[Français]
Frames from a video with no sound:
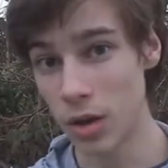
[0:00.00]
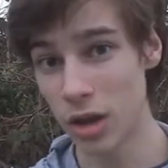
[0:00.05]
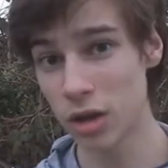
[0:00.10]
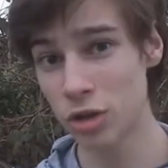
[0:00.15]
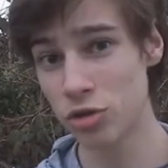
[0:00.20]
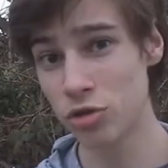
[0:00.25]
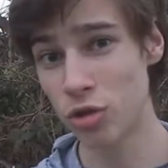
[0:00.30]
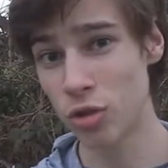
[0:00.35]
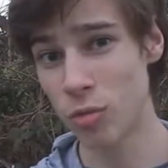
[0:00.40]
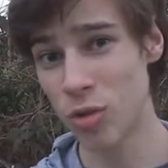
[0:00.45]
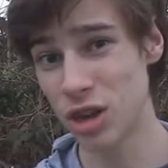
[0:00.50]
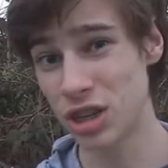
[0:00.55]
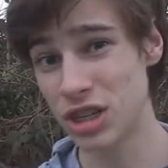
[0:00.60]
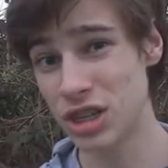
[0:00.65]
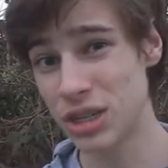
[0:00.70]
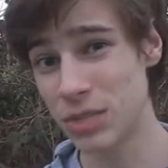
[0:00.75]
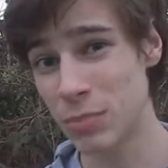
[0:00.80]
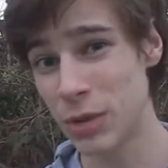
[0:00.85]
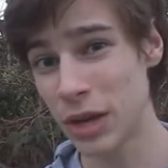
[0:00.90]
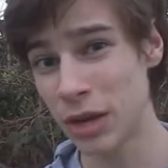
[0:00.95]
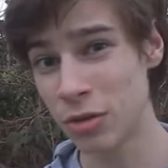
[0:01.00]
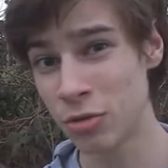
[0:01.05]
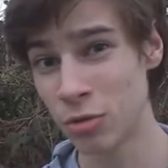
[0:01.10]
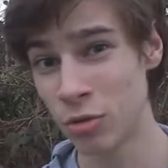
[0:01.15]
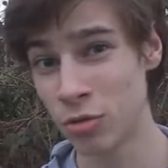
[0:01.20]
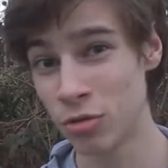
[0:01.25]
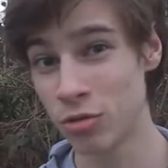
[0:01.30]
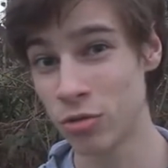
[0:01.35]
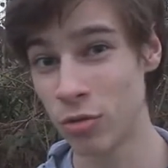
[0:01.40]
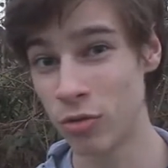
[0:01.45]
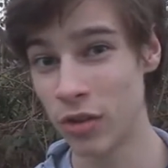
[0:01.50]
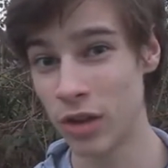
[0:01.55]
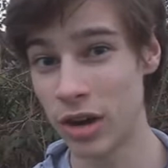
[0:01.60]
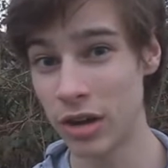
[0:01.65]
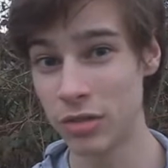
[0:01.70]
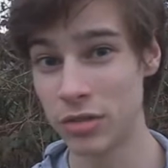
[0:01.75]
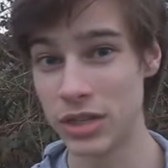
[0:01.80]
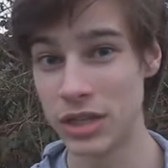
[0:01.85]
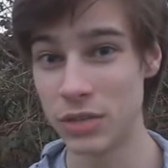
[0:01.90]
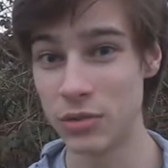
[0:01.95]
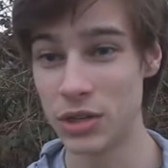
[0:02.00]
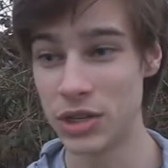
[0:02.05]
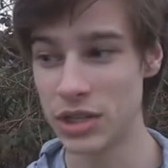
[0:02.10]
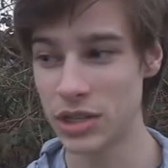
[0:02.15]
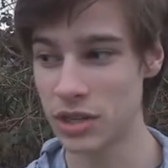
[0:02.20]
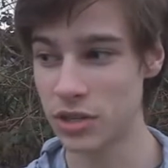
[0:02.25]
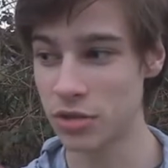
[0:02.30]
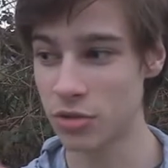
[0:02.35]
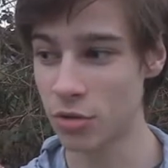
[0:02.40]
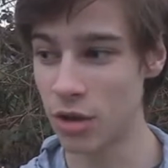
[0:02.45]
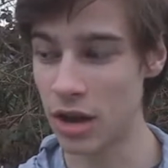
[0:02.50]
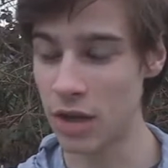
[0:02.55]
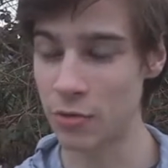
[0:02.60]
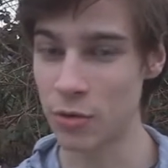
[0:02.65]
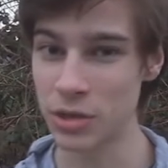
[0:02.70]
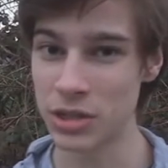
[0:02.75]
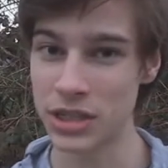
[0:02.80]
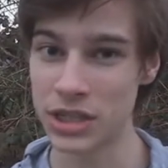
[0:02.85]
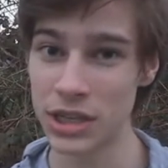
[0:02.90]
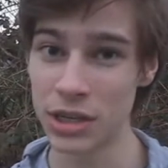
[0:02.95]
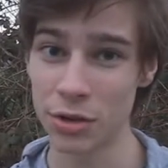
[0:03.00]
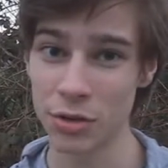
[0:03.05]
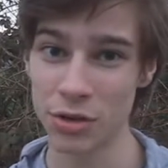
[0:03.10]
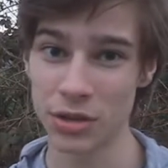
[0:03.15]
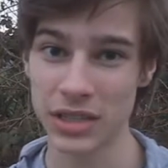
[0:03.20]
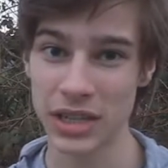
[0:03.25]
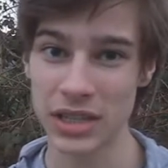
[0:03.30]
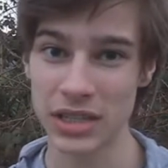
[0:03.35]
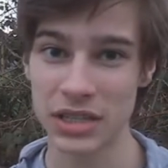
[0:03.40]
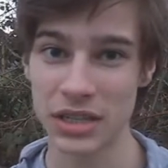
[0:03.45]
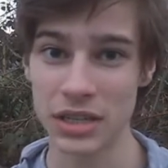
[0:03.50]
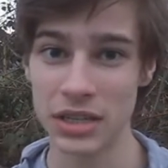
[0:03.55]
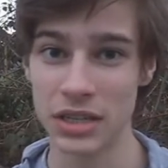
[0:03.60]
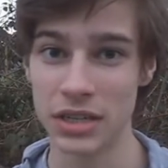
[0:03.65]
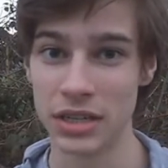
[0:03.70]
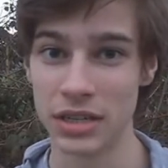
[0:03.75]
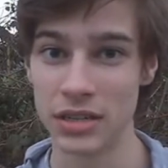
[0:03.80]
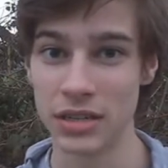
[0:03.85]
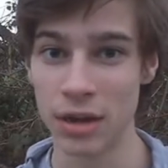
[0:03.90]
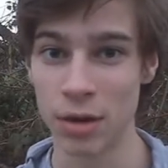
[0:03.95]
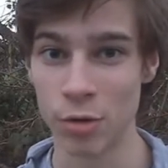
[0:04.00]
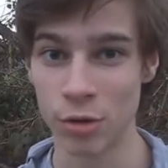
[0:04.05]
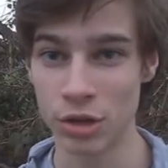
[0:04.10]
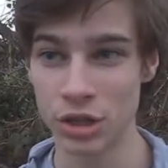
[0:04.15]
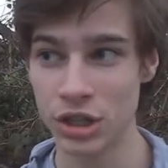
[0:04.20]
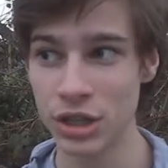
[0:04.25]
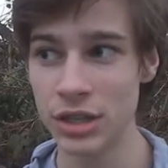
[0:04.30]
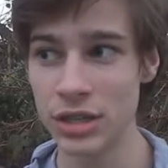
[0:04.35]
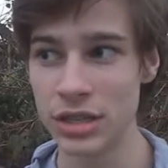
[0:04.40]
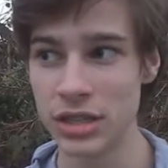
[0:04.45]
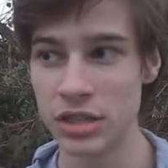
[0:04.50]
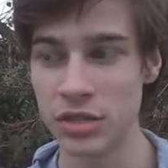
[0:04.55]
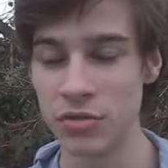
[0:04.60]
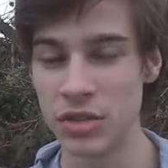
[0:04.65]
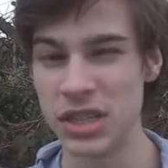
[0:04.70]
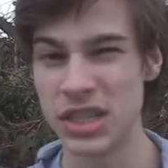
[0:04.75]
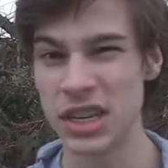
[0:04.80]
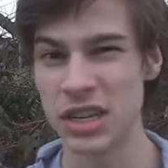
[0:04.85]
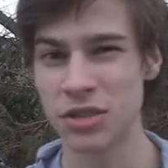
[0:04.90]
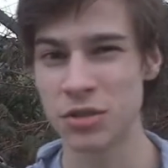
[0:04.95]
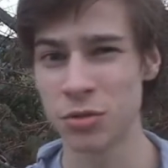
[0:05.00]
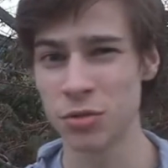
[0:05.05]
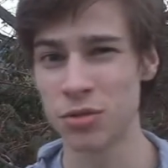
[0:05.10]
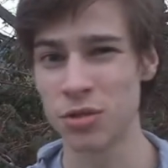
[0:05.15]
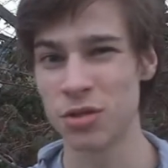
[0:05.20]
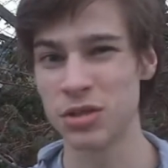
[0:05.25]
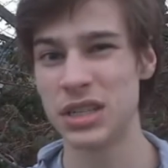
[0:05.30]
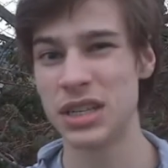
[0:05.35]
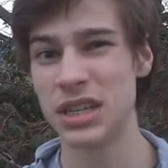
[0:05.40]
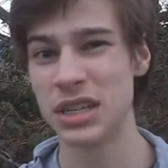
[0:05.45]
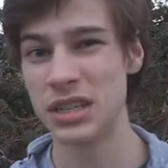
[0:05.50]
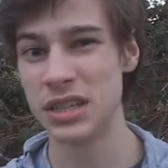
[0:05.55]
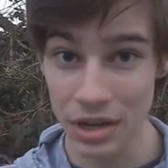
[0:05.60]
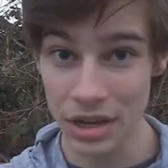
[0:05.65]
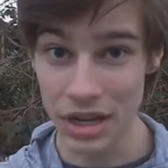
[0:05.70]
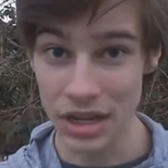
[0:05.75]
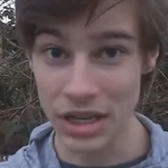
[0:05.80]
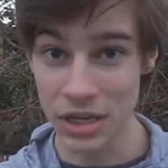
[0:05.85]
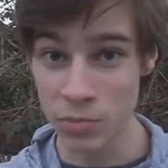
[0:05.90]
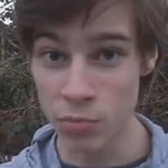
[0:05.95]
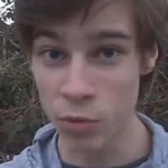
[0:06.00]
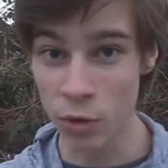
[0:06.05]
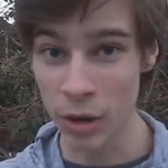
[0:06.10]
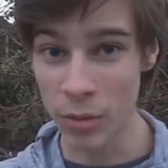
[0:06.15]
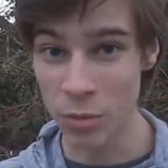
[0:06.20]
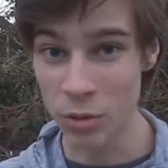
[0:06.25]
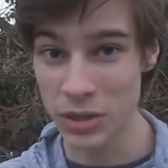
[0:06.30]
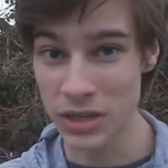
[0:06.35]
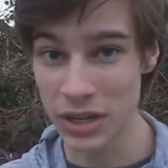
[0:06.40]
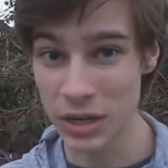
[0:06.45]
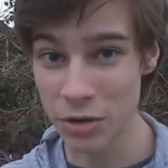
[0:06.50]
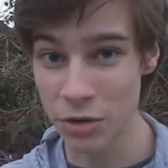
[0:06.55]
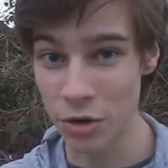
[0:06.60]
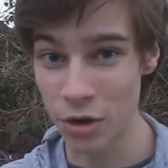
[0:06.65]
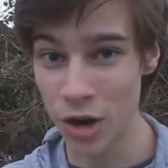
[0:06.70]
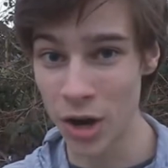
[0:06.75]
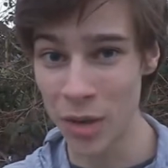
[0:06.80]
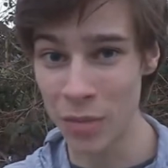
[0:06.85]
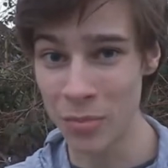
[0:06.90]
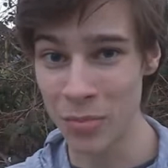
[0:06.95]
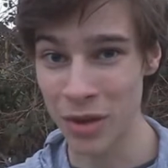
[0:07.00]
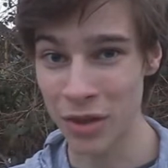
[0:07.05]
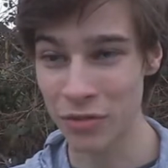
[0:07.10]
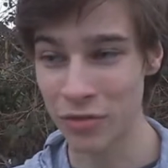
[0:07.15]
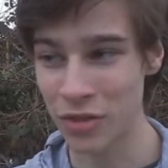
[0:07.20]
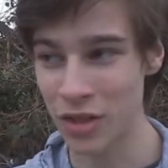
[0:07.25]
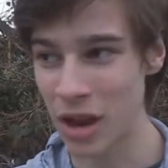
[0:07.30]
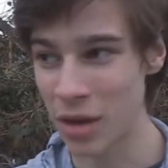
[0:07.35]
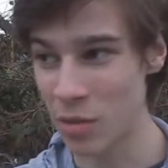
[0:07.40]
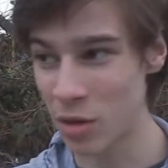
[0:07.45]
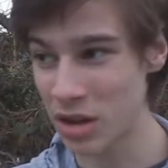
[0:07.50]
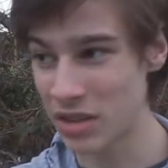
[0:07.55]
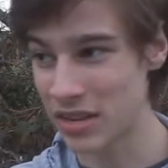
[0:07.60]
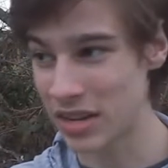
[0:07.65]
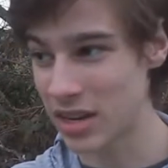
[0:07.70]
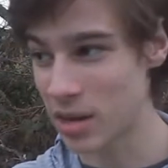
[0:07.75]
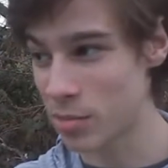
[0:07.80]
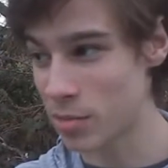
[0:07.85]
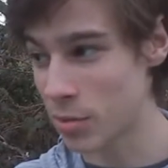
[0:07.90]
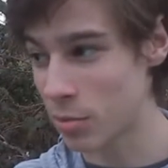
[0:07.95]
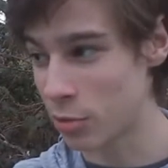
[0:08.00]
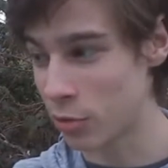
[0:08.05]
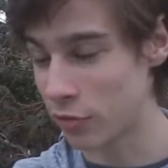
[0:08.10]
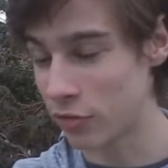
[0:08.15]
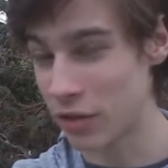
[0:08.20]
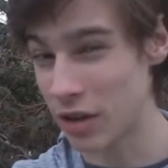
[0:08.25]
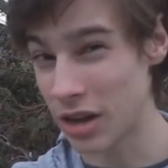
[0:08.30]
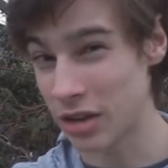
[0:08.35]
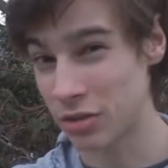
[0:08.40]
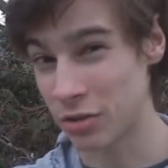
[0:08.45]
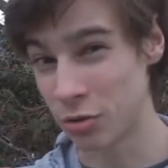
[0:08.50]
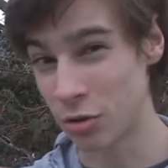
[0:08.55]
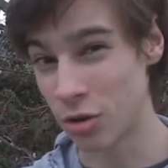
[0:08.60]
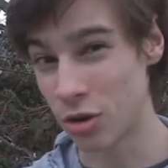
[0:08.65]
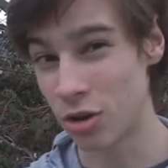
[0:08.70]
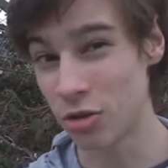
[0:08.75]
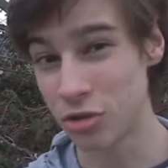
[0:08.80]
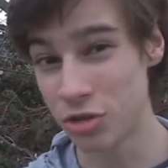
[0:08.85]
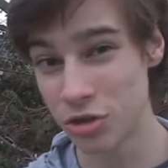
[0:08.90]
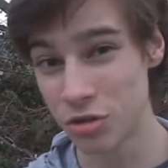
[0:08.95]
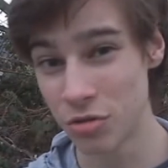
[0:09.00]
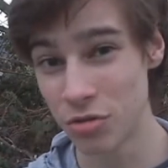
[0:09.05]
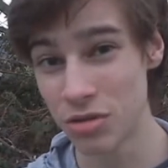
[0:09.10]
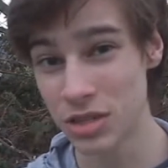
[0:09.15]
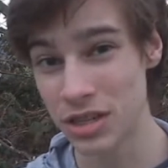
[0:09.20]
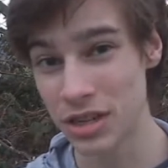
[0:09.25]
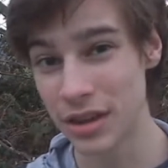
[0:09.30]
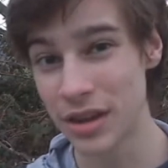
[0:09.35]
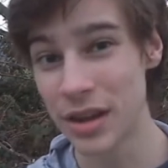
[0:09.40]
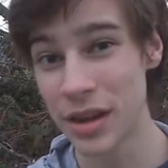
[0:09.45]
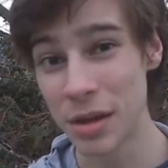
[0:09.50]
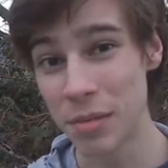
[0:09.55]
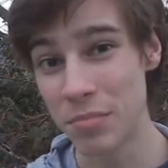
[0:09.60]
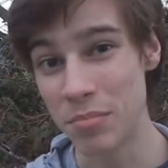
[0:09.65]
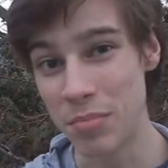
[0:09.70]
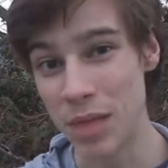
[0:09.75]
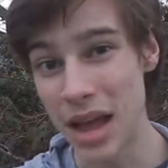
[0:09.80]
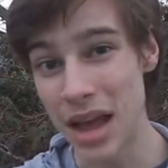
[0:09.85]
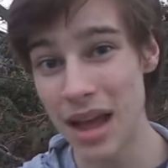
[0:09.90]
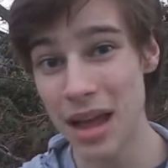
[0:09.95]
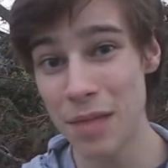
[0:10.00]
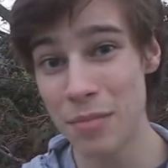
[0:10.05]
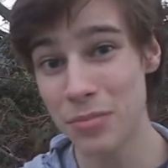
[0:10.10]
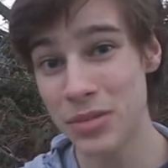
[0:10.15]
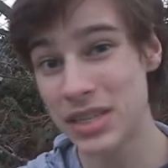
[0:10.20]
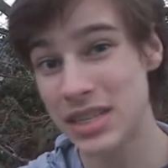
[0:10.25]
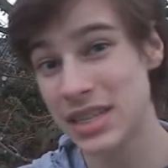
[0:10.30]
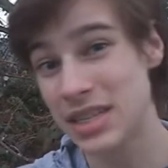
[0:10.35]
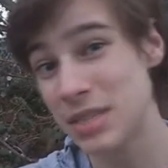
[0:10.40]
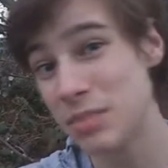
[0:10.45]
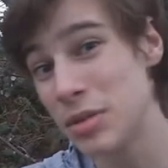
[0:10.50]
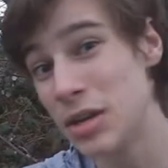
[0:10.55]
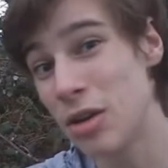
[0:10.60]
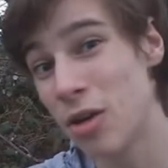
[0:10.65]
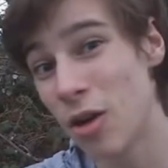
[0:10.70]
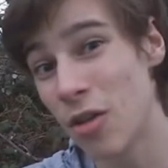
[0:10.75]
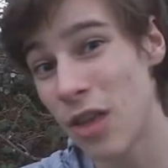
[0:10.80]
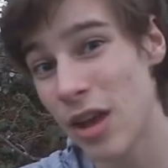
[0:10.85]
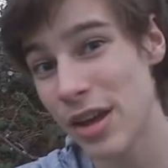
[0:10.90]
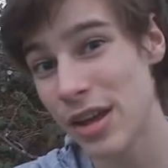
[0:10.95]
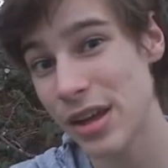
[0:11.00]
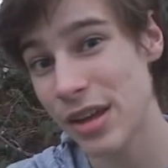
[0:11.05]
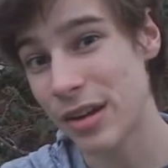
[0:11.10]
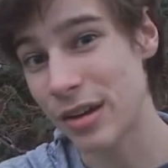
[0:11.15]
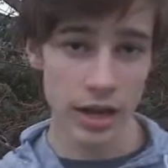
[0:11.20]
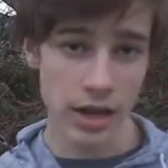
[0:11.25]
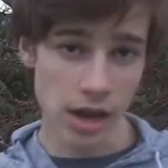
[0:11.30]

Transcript: bah un jour, moi, j'espère que l'on trouvera une civilisation avancée en Antarctique qui était à l'origine des civilisations de l'Antiquité et qui pourrait montrer que l'homme, ben, finalement, était capable de faire de grandes choses même 6000 ans en arrière.